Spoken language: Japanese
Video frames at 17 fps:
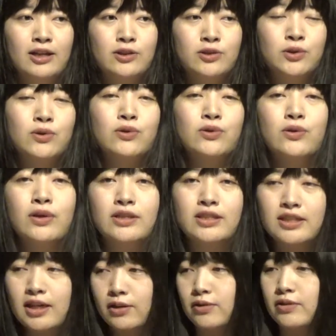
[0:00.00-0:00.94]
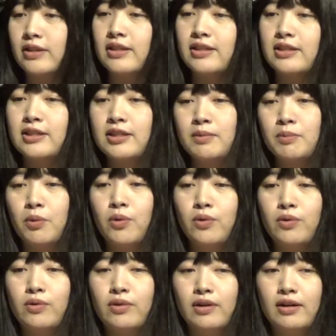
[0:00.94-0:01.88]
ちょうど近くに父
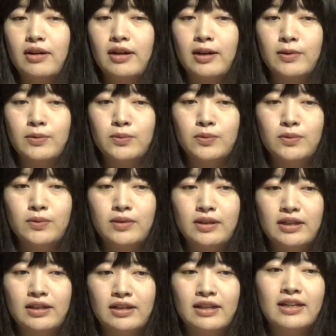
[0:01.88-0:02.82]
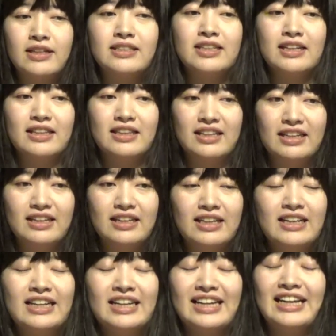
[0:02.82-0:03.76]
もあのいらっしゃって
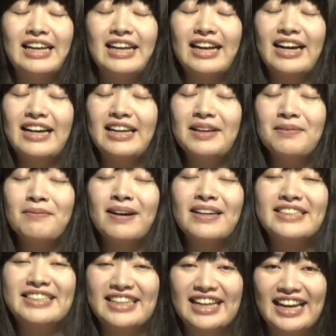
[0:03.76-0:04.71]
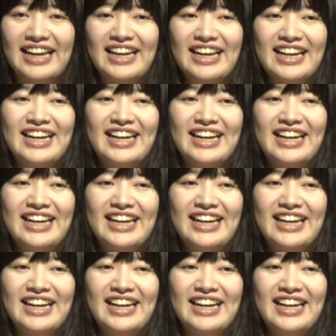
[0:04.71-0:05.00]
いやいまして